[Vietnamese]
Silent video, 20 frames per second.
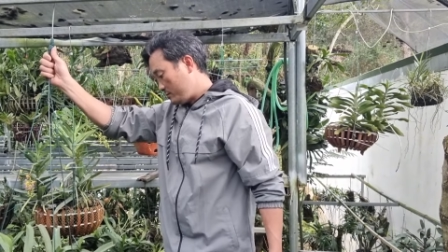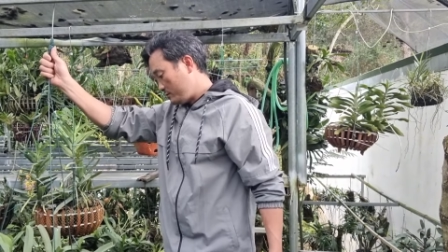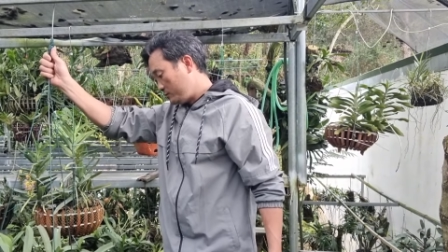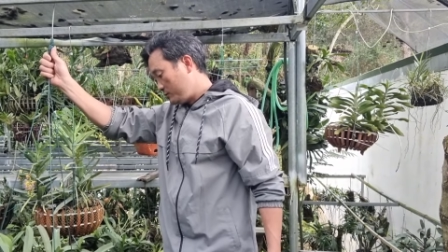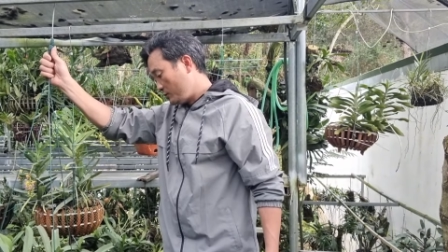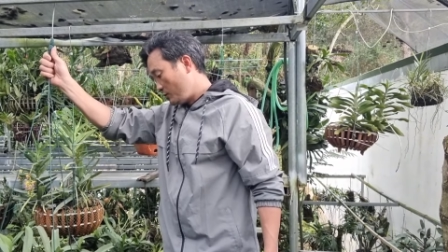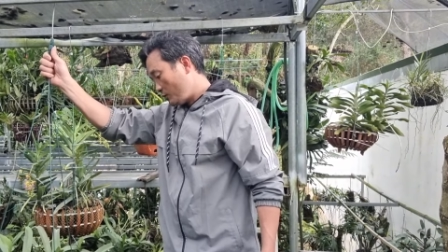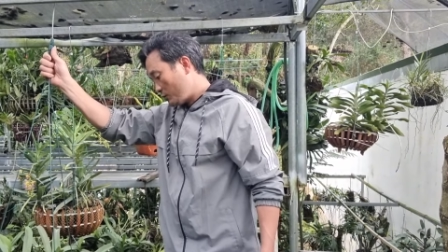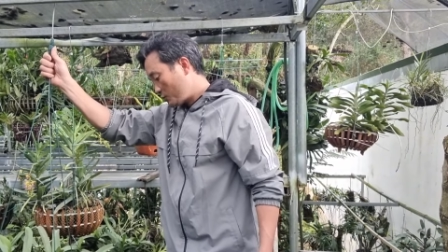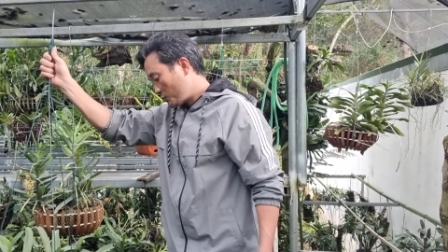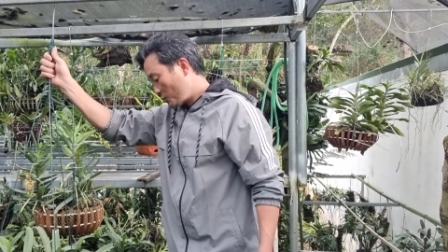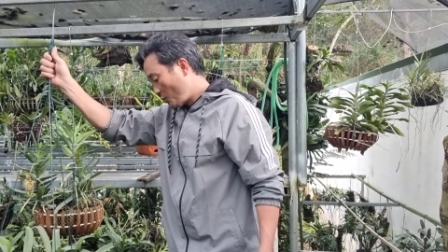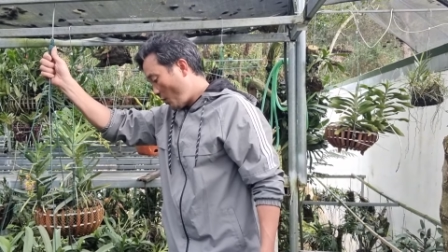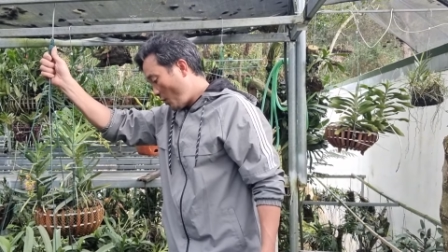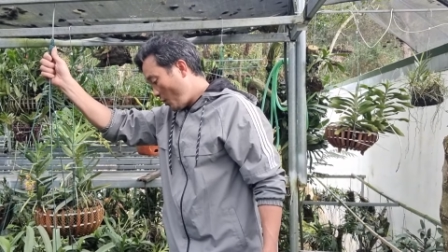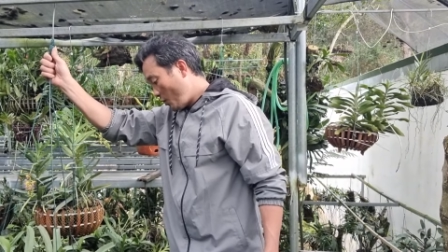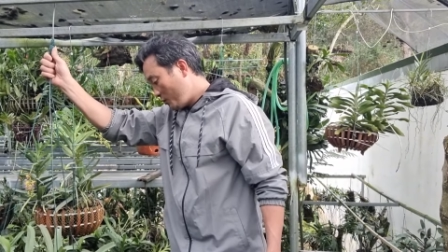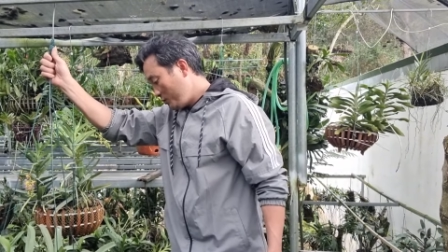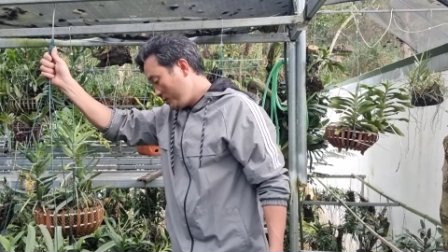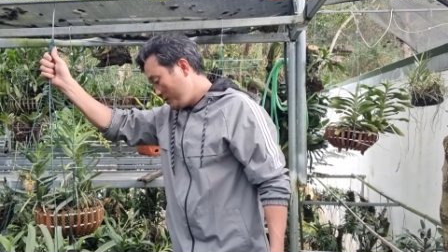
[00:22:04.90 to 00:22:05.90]
giò
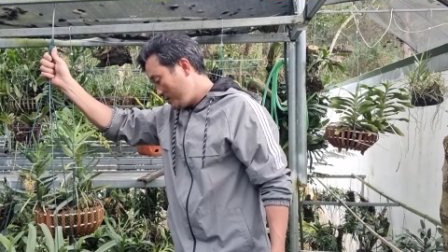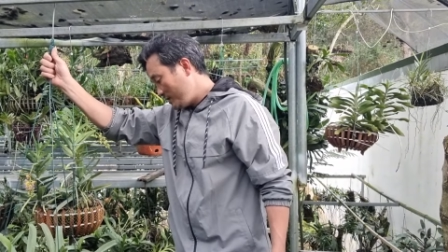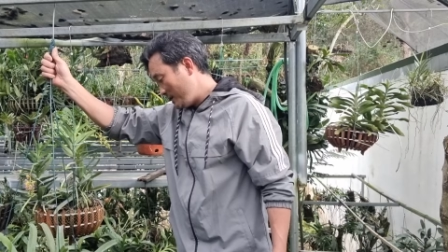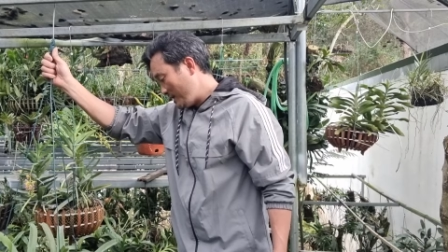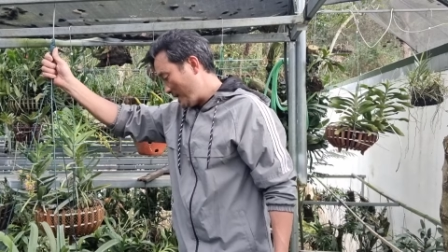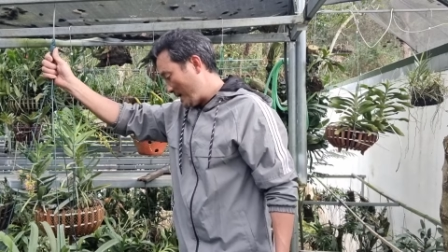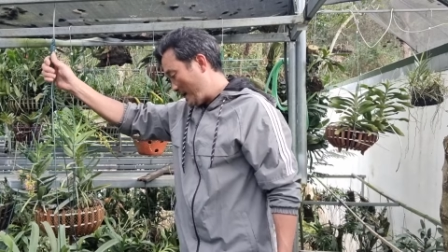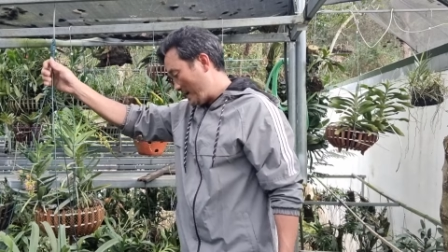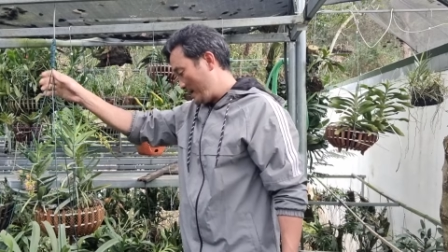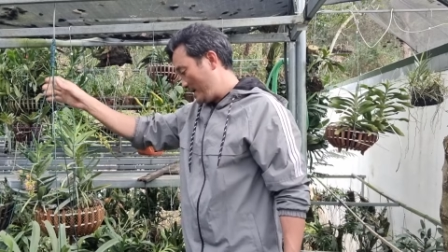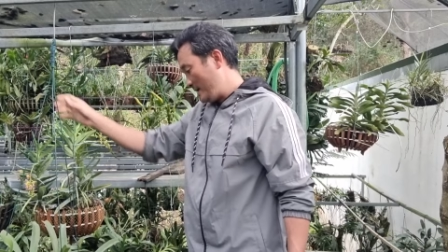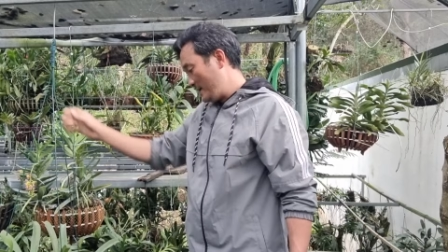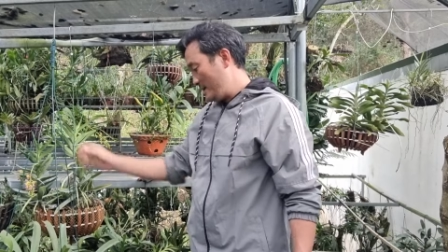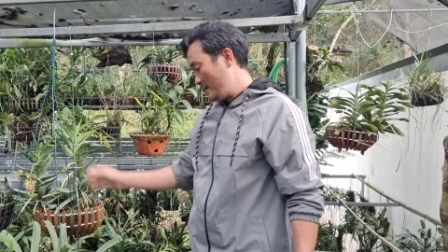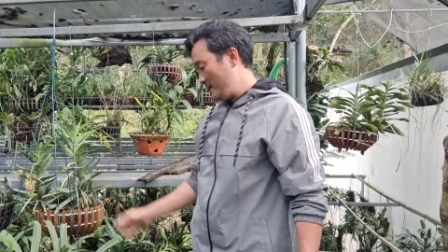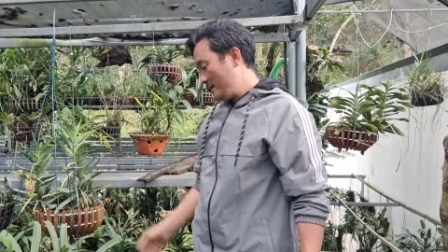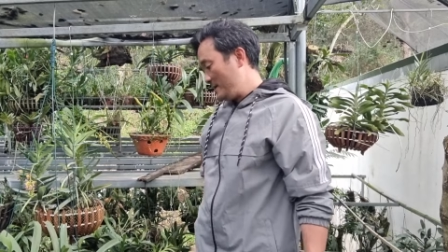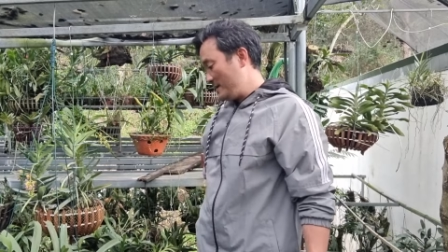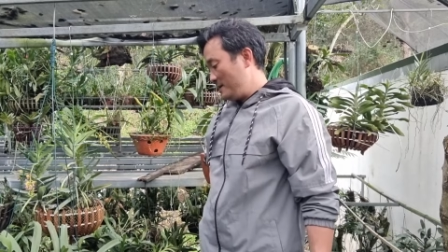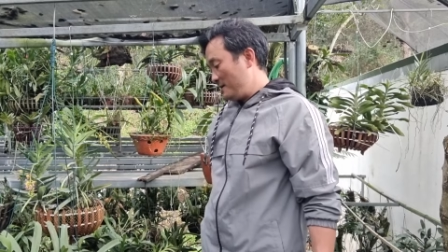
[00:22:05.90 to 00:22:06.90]
to như thế này
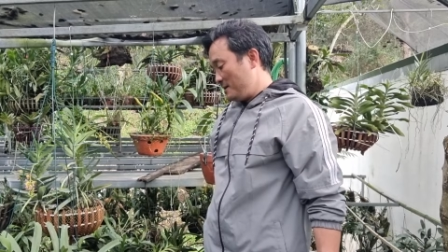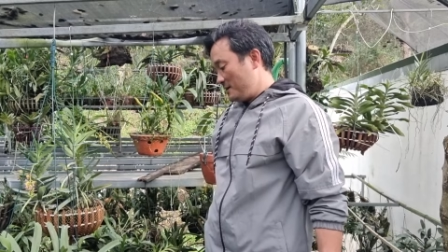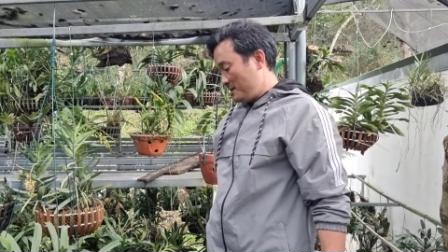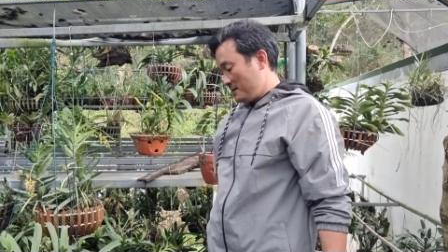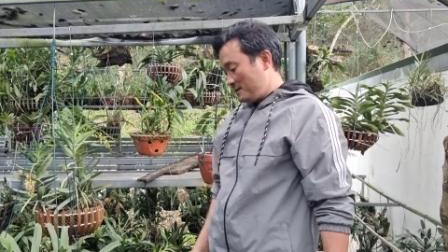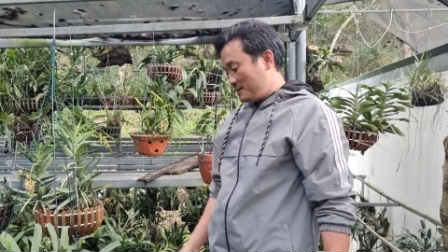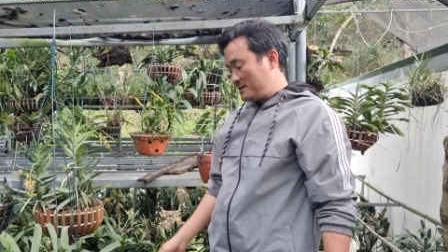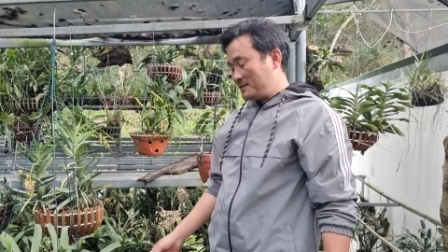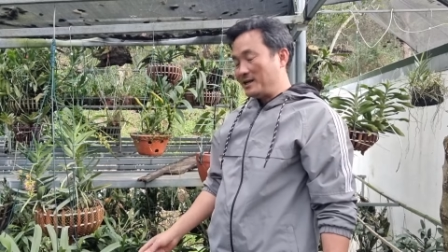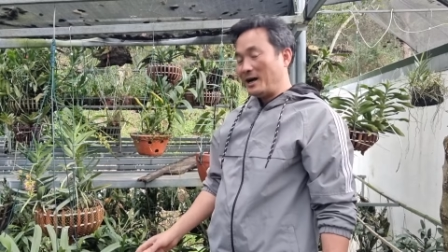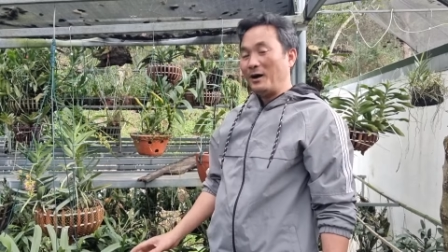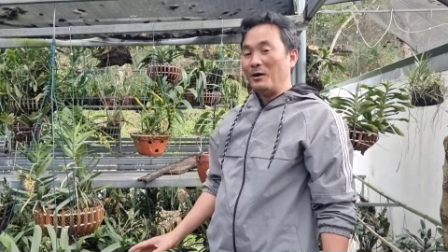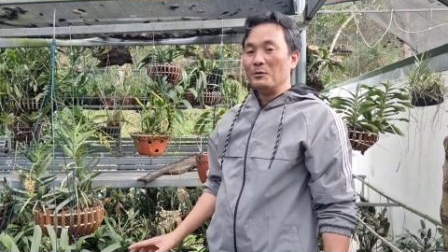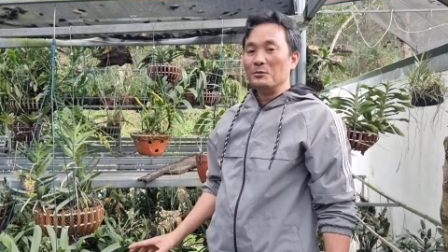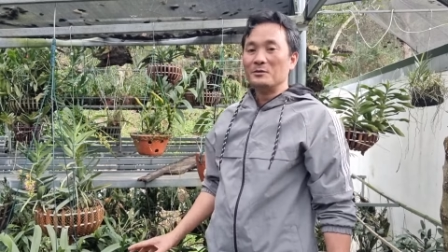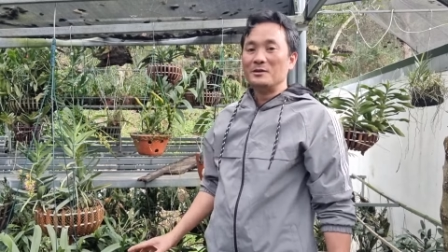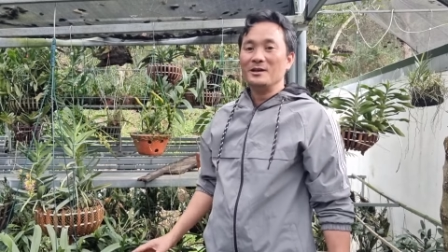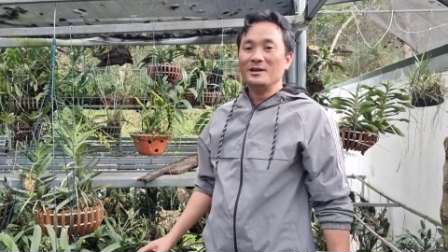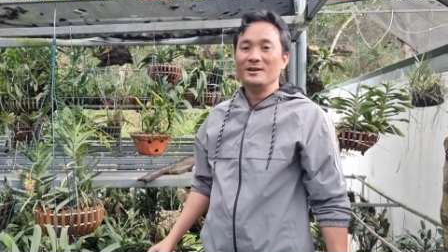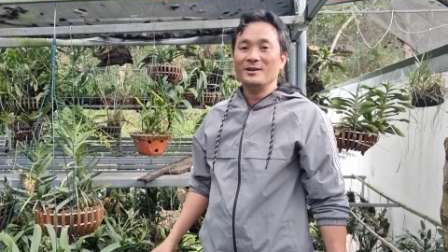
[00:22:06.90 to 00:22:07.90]

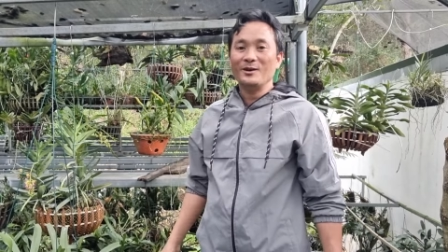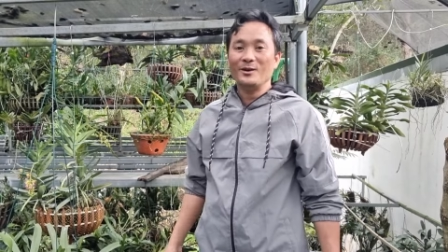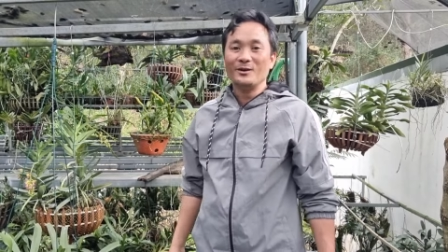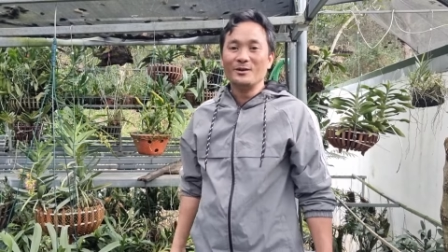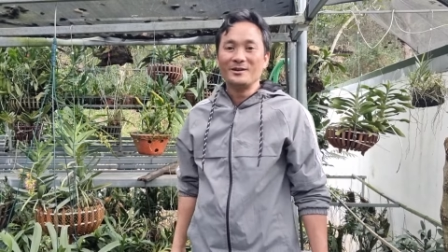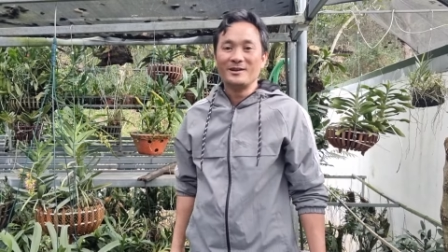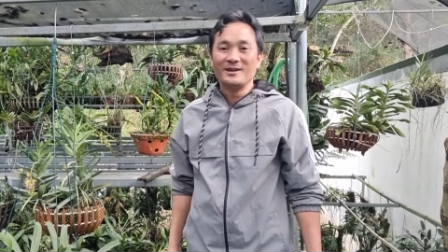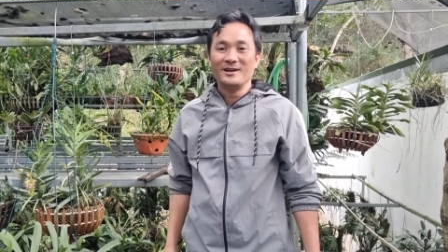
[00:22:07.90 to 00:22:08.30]
chậu thì nó